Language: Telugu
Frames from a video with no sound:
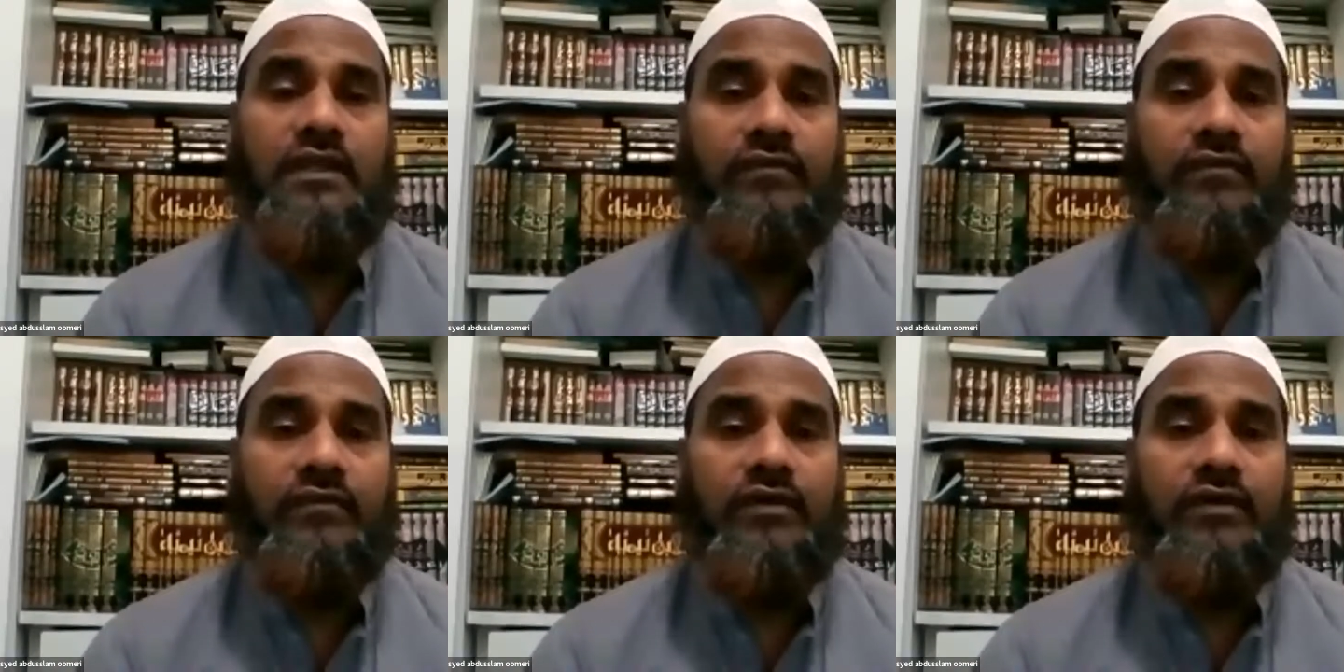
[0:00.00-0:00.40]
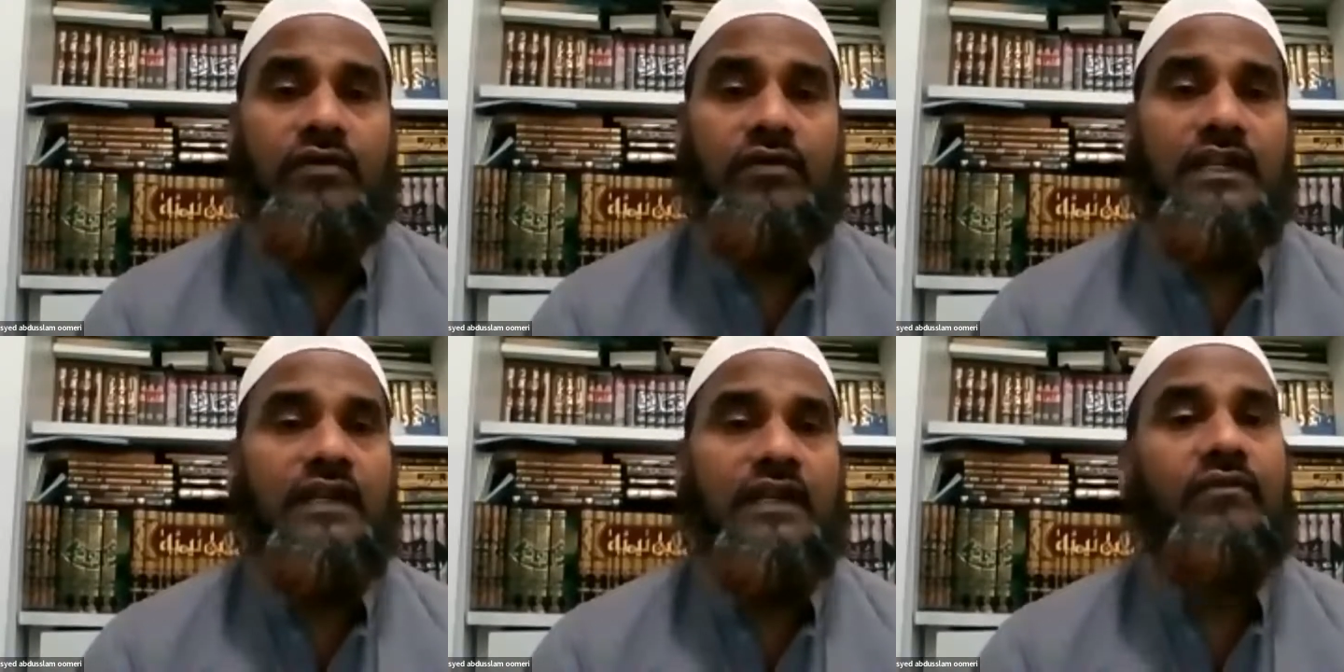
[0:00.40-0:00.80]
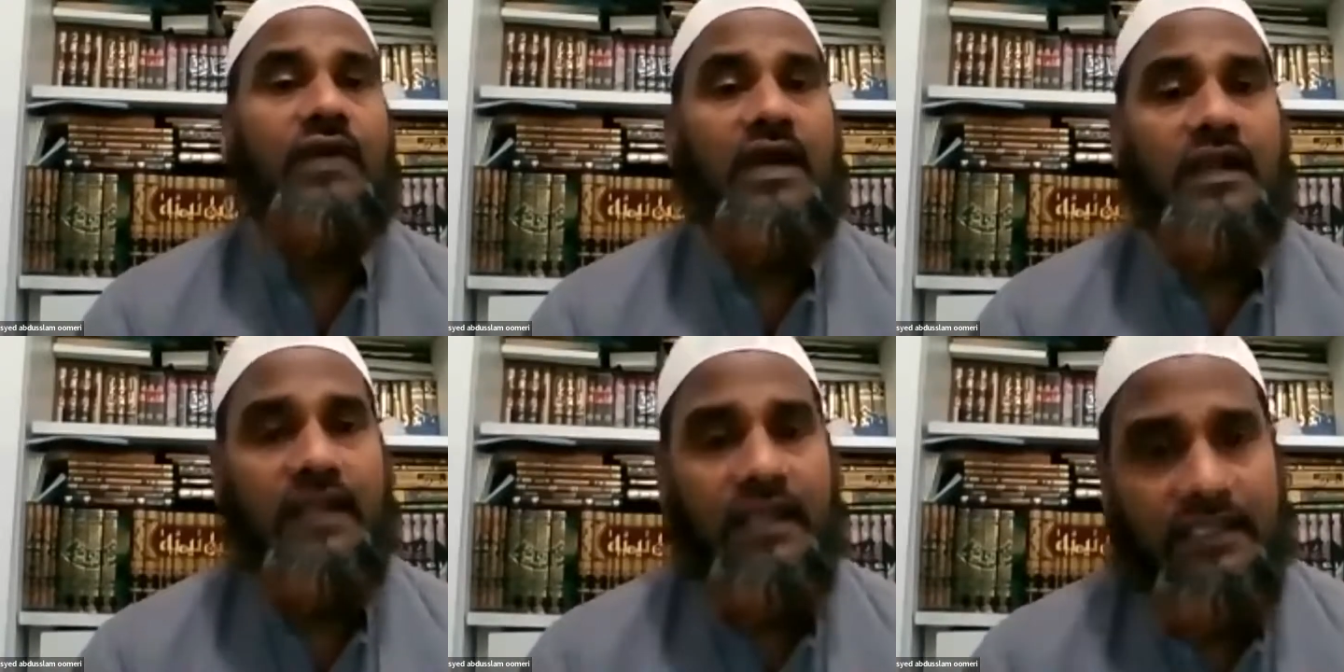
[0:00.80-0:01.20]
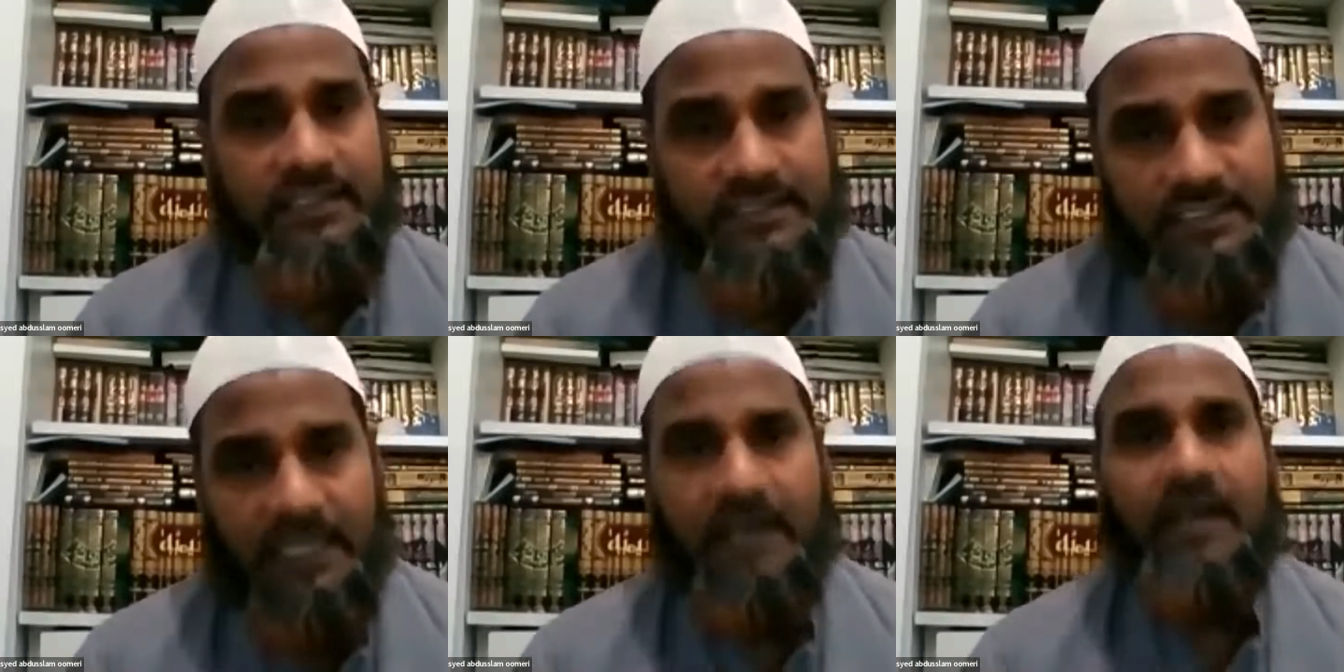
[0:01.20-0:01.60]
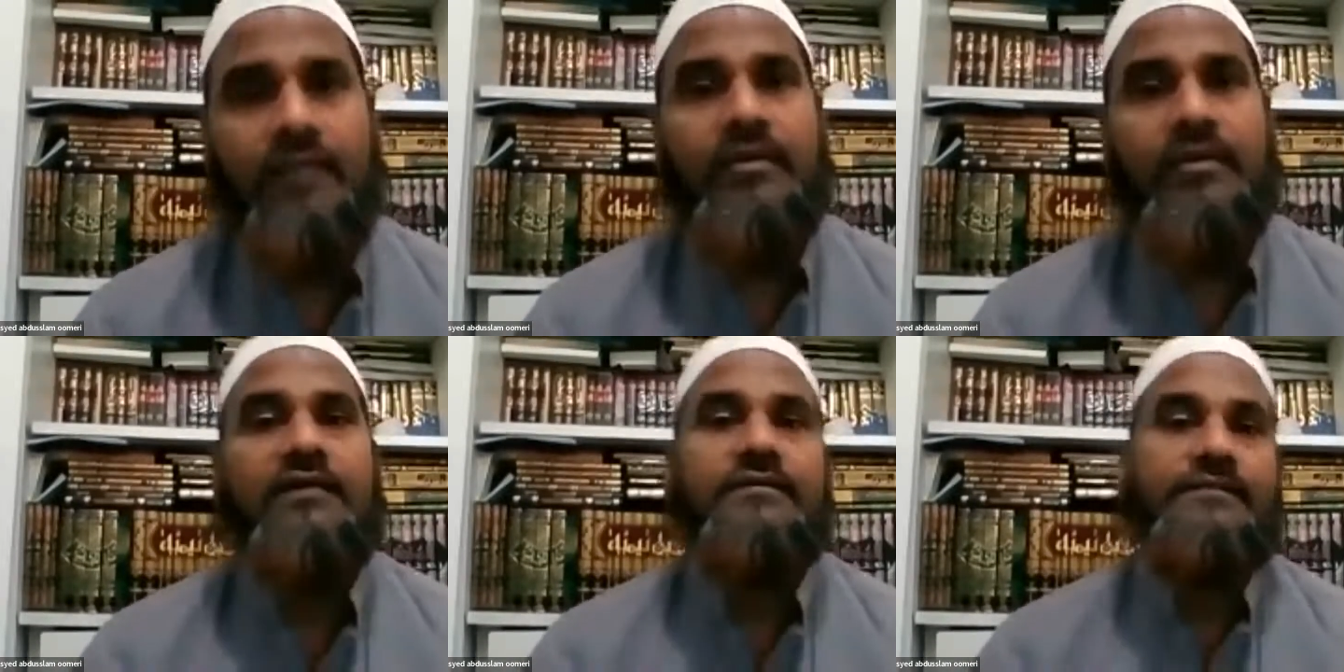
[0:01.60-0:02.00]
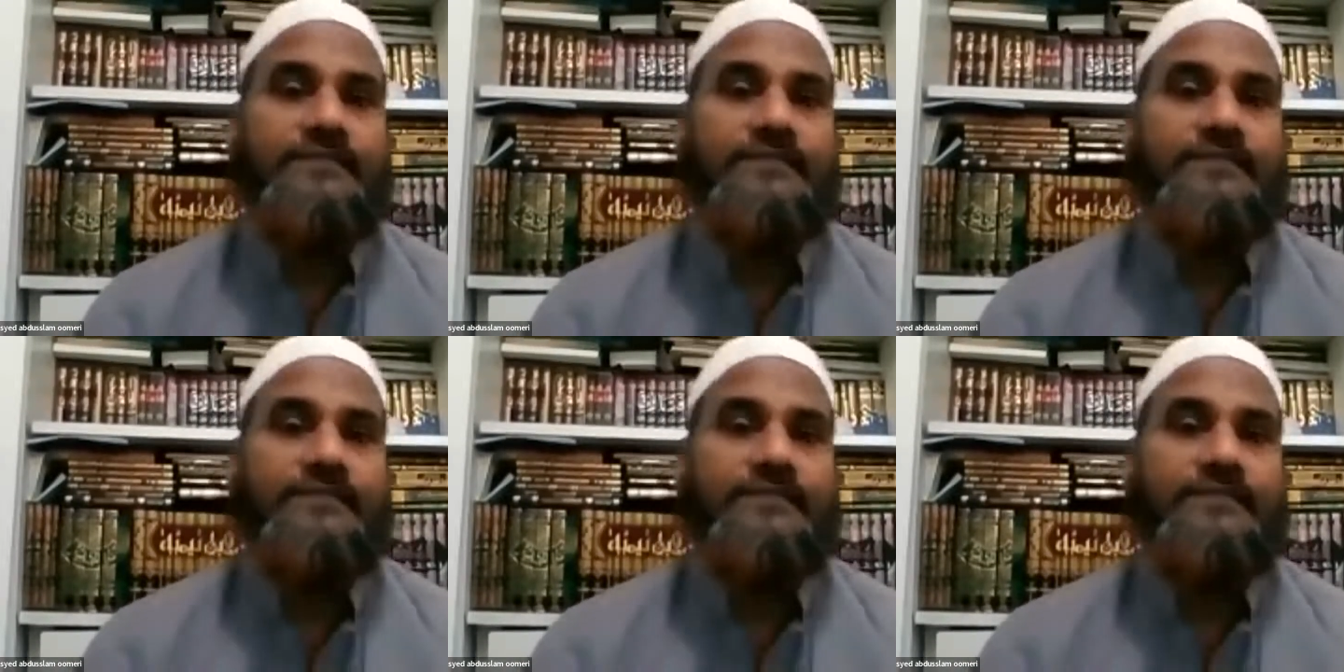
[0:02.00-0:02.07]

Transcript: ఎవరు అంటే వారే సహాబ్